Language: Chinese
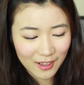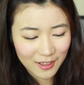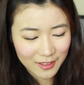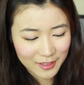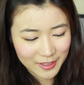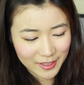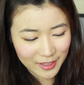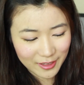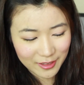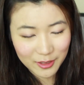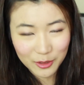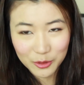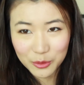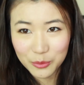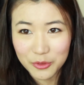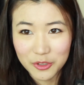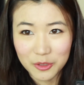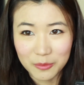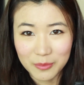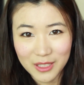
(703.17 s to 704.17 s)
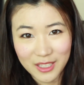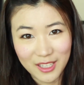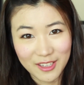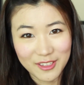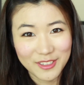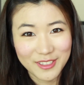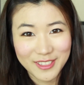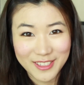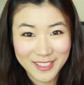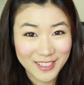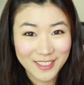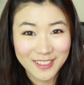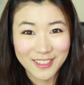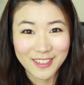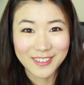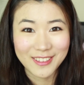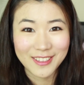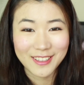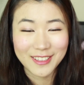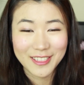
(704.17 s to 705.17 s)
显色度什么的也是惊
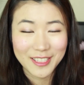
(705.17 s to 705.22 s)
人